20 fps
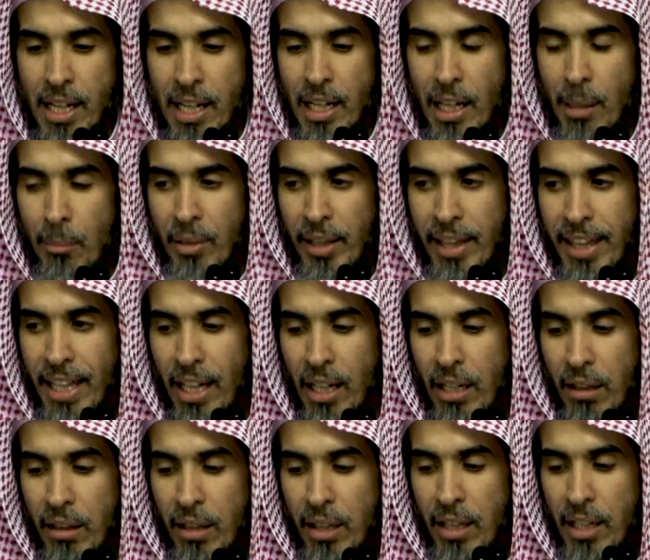الأمر
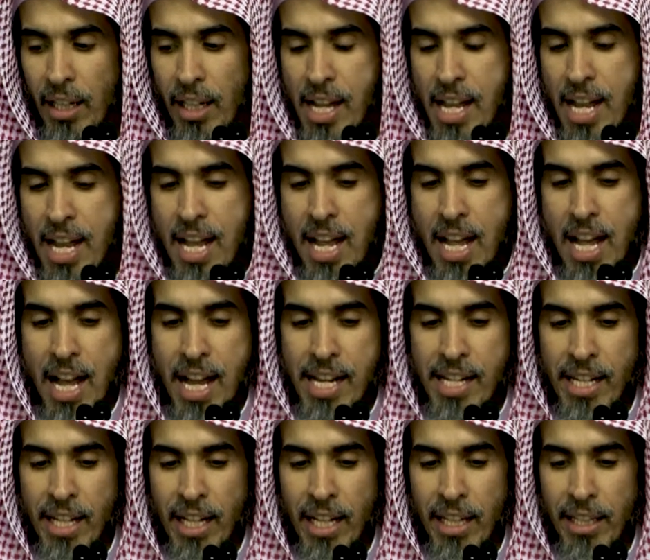الثالث
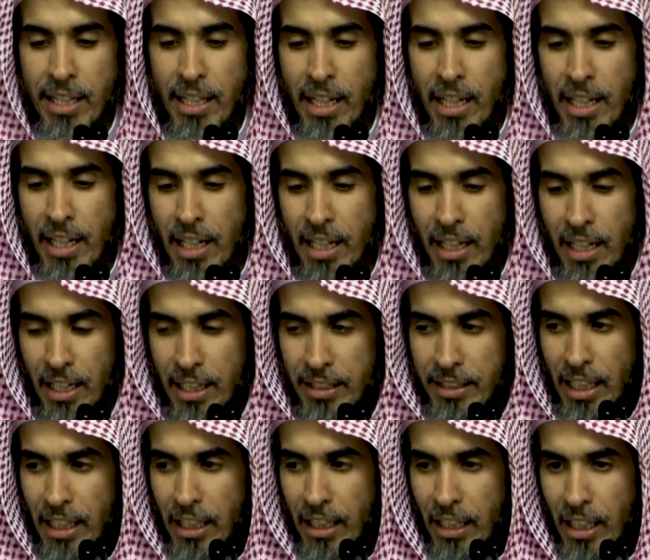أن هذا
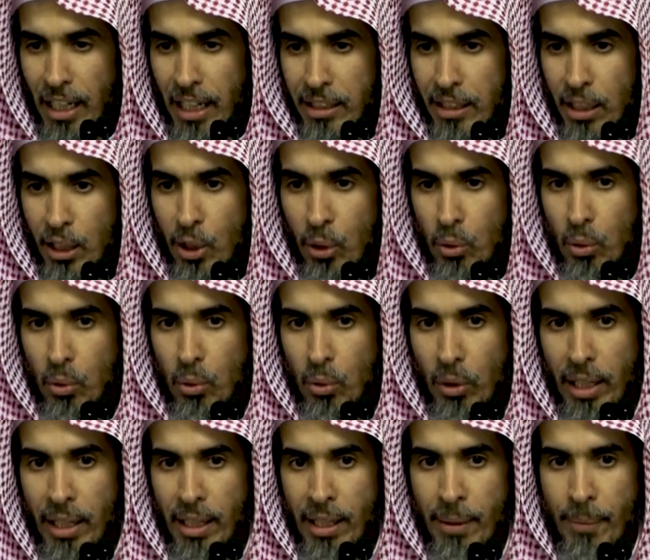الدليل حديث يدل
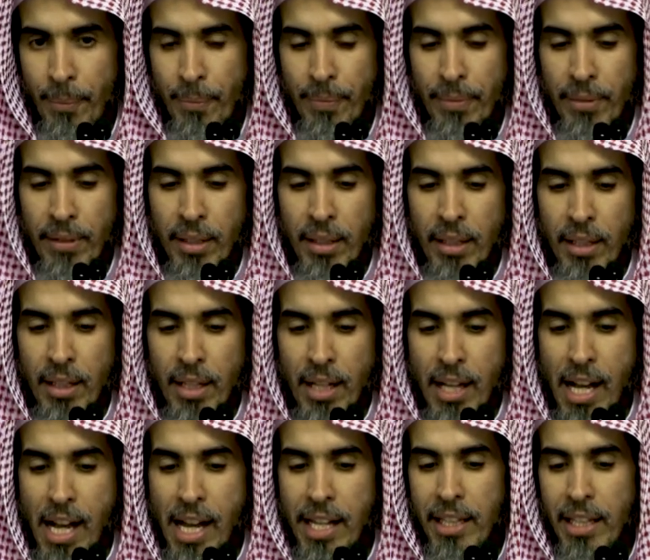على
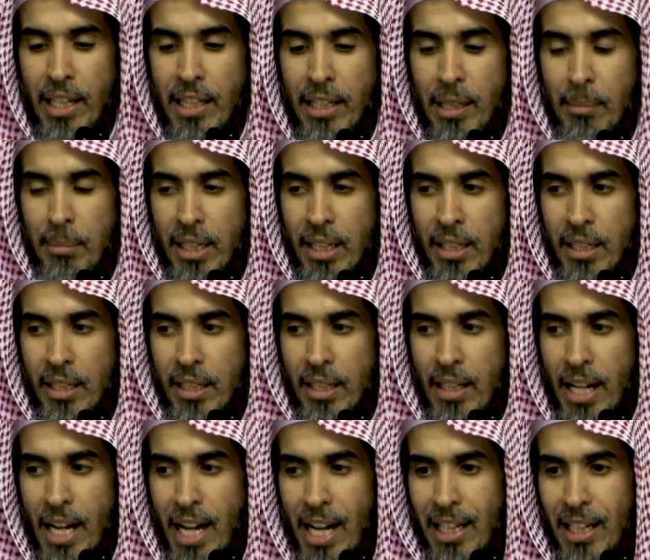أن اليمين
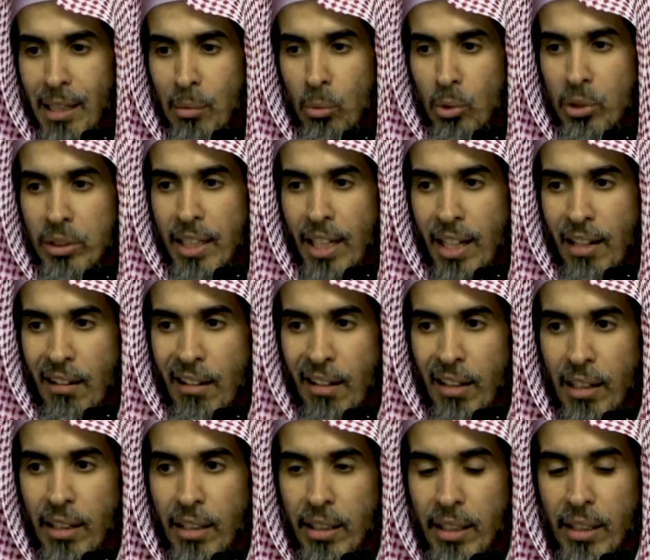على المدعى
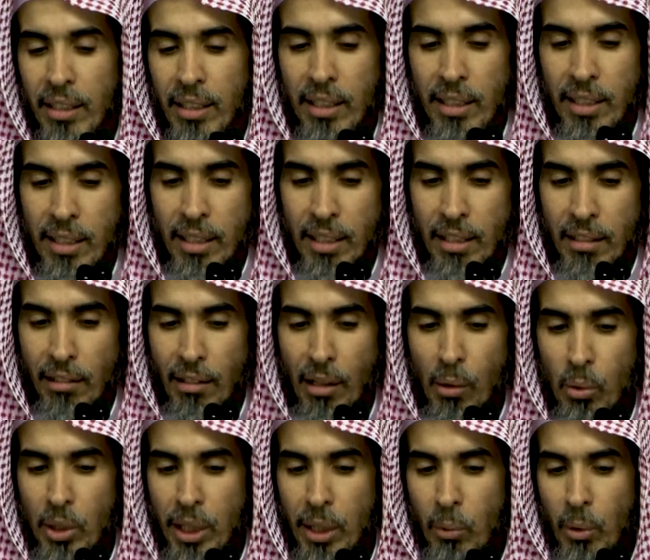عليه
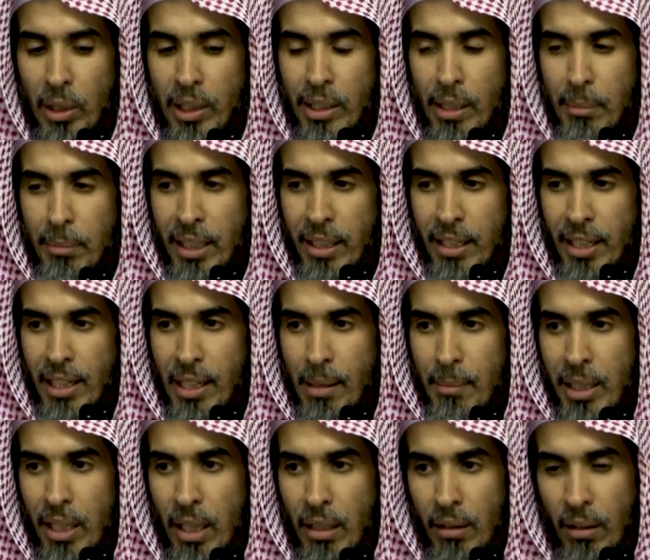لقوله واليمين على
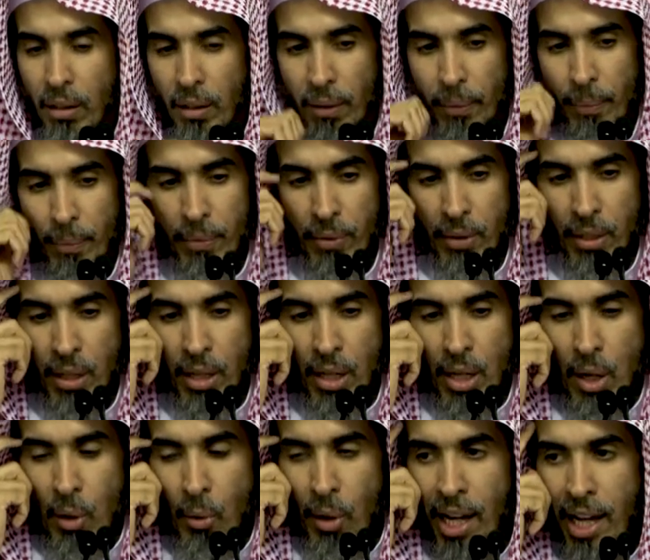من انكر
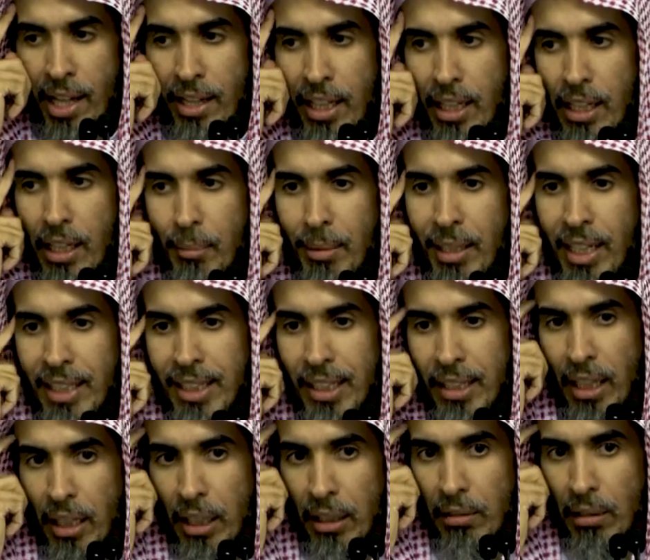وهذه اليمين
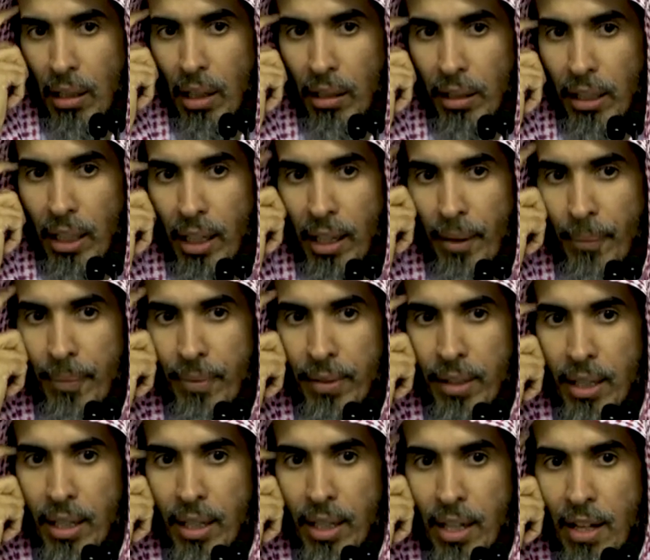ليست على اطلاقها
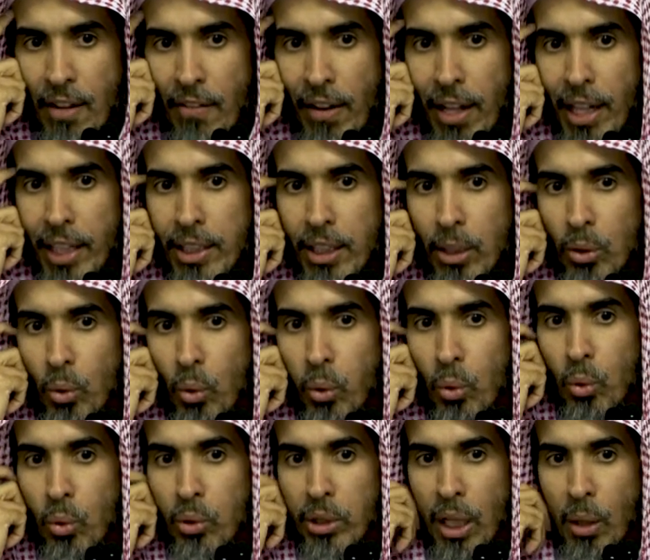فليست
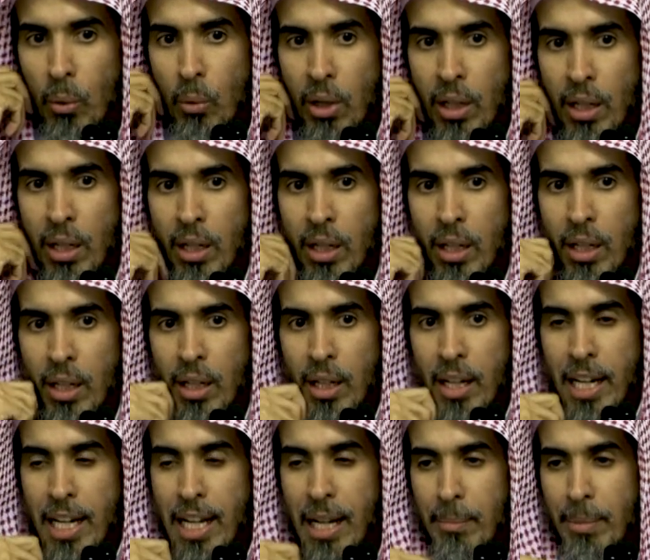كل دعوى
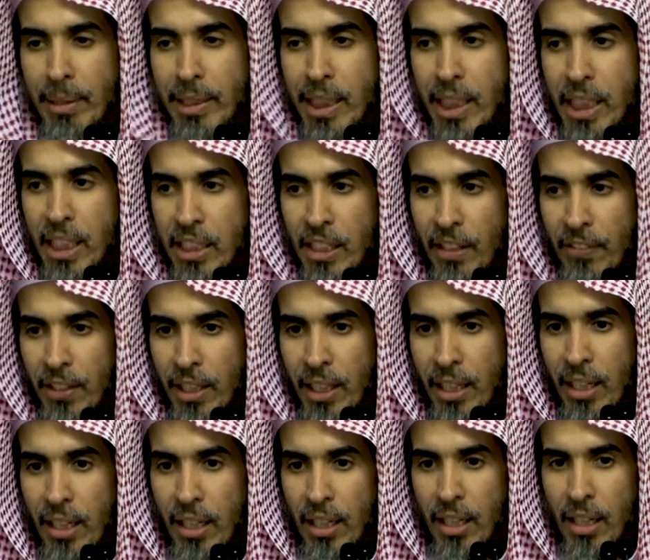لا بينه
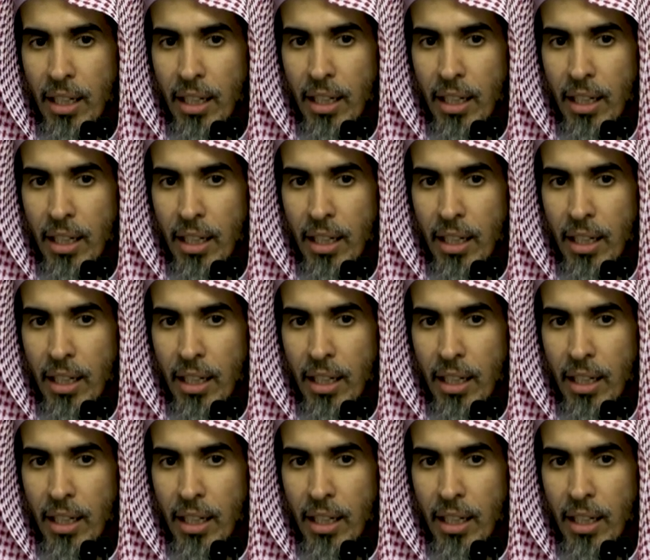فيها